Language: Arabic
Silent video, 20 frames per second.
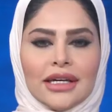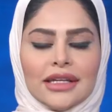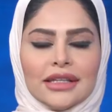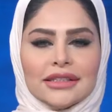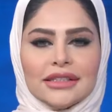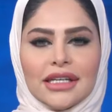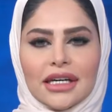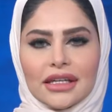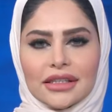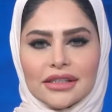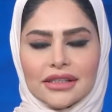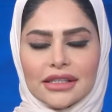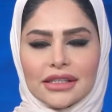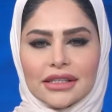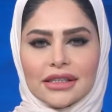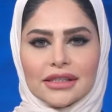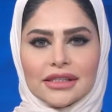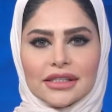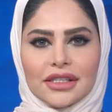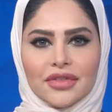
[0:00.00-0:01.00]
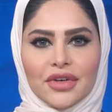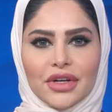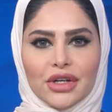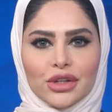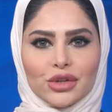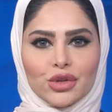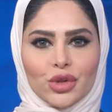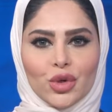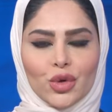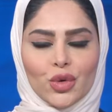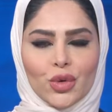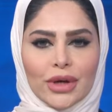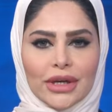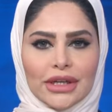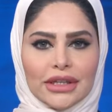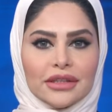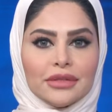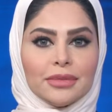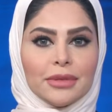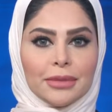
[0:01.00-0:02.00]
دعت سفارة
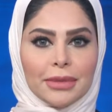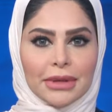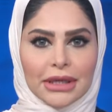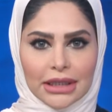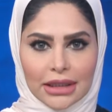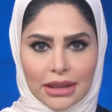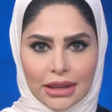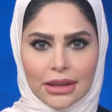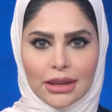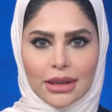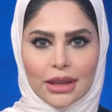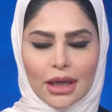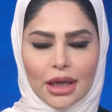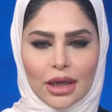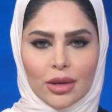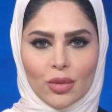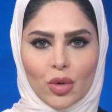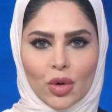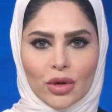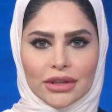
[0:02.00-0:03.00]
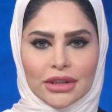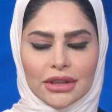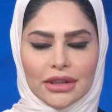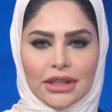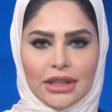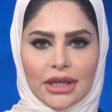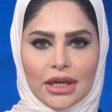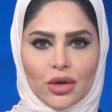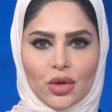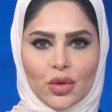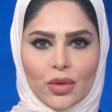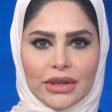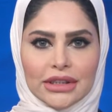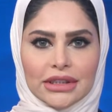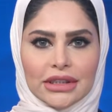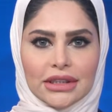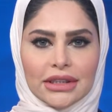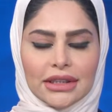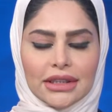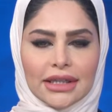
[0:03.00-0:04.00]
الكويت ببكين المواطنين
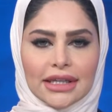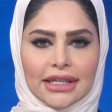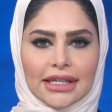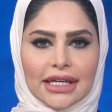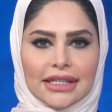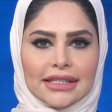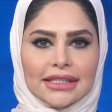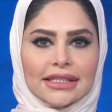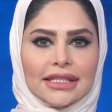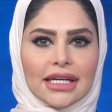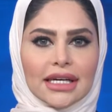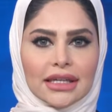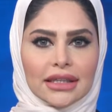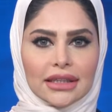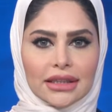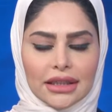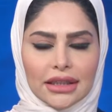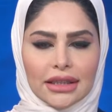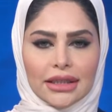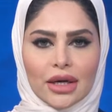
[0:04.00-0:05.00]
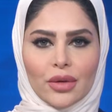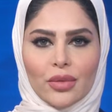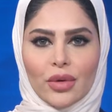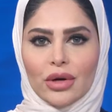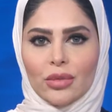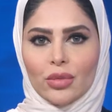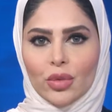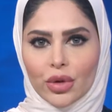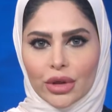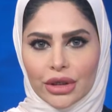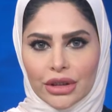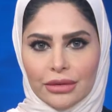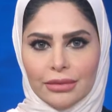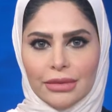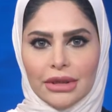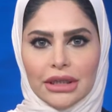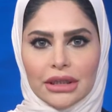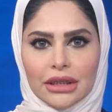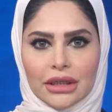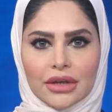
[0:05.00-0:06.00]
الكويتيين الزائرين
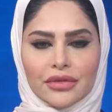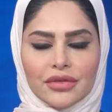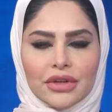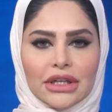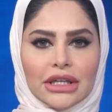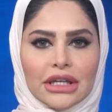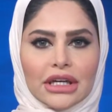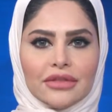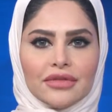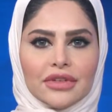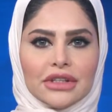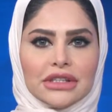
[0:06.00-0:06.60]
والمقيمين في كافة